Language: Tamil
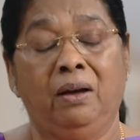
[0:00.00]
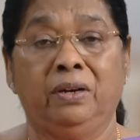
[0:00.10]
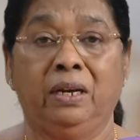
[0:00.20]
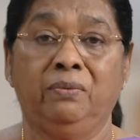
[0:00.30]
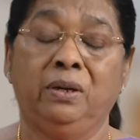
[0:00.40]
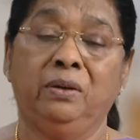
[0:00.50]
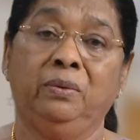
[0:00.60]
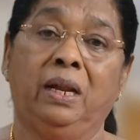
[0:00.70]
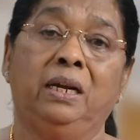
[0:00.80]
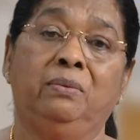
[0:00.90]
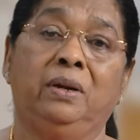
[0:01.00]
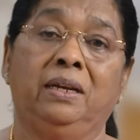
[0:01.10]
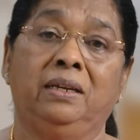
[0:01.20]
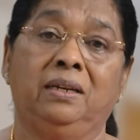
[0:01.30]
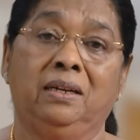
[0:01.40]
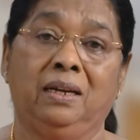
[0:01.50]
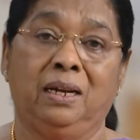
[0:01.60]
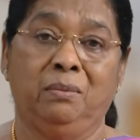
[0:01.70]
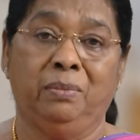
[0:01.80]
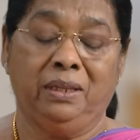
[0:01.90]
அவர் எவ்வளவு நல்லவராக
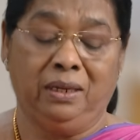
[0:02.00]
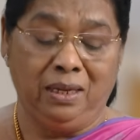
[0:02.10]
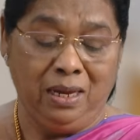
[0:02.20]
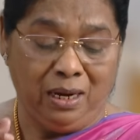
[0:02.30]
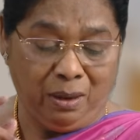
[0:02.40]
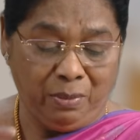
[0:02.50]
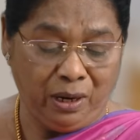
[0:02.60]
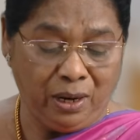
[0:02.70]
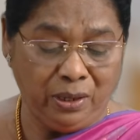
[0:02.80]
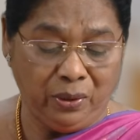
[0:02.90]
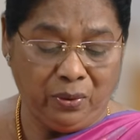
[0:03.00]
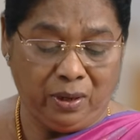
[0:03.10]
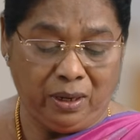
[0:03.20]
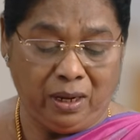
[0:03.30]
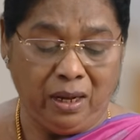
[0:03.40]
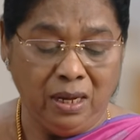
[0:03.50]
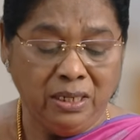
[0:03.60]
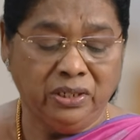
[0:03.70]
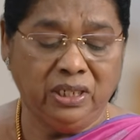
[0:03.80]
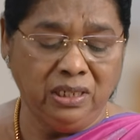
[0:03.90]
இருக்கிறார் என்பதை நம்ம கண்டு கொள்ளலாம்
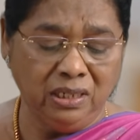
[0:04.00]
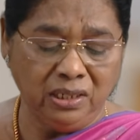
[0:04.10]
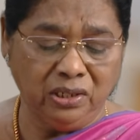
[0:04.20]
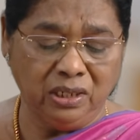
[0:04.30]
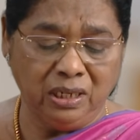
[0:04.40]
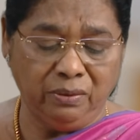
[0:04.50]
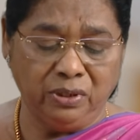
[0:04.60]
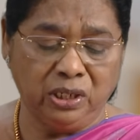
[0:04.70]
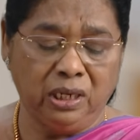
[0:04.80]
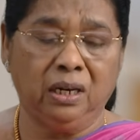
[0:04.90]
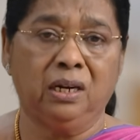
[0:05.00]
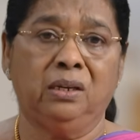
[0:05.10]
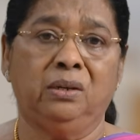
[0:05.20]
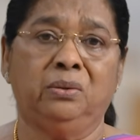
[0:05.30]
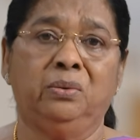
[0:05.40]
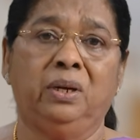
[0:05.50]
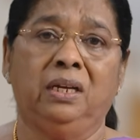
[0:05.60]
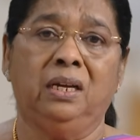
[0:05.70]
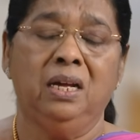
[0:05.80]
சின்ன சின்ன விஷயங்களில் கூட